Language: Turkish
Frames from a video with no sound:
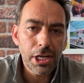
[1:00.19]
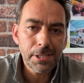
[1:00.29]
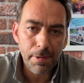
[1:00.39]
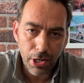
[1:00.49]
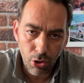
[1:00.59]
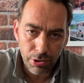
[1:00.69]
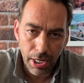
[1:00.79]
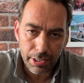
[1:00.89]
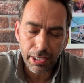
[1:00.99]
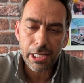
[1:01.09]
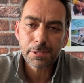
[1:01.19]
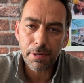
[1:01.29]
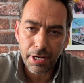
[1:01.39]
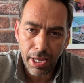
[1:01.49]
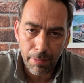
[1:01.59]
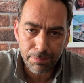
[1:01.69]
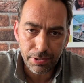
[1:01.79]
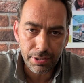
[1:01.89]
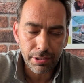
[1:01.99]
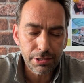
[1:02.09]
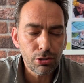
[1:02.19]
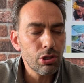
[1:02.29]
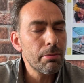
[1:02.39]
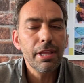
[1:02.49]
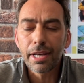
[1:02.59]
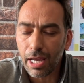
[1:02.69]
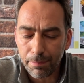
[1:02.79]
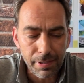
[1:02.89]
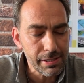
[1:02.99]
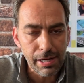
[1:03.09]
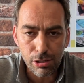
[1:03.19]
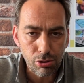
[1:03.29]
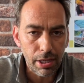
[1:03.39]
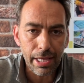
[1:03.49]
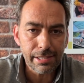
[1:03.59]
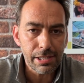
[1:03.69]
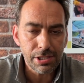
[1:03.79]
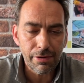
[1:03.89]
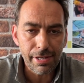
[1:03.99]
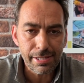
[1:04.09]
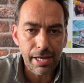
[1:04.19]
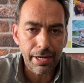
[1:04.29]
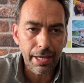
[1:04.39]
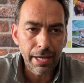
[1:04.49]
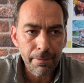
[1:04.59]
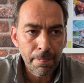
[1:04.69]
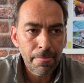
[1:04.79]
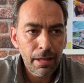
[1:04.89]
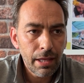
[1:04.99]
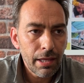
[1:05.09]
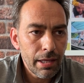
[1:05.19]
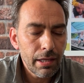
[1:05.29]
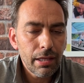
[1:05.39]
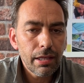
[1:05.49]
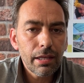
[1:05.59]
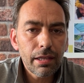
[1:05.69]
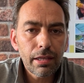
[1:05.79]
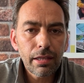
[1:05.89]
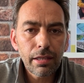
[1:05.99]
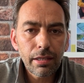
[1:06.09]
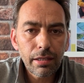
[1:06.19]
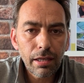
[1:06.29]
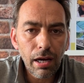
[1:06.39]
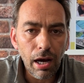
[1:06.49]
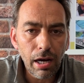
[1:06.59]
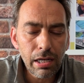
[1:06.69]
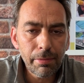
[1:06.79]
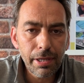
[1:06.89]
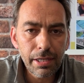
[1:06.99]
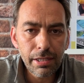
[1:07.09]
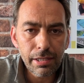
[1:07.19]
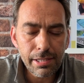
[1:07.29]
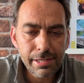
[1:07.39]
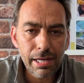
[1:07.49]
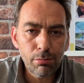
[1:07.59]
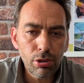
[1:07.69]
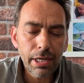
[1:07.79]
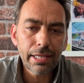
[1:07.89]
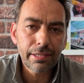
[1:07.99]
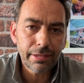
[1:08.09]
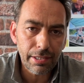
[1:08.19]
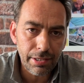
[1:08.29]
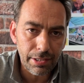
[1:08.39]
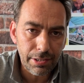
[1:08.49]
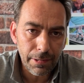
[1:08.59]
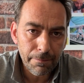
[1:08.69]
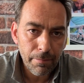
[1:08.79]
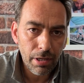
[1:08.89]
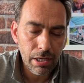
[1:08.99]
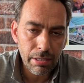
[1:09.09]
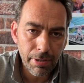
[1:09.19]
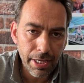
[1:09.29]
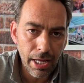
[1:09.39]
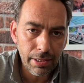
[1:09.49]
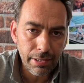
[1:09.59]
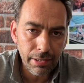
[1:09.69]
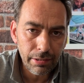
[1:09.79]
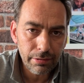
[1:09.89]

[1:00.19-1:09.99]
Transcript: ekspere gönderdik, eksperini yaptırdık, işte ödemelerini yaptık sağ sola neyse işte vesaireye. Ee, arabayı İstanbul'a getirttirdik. Araba geldi.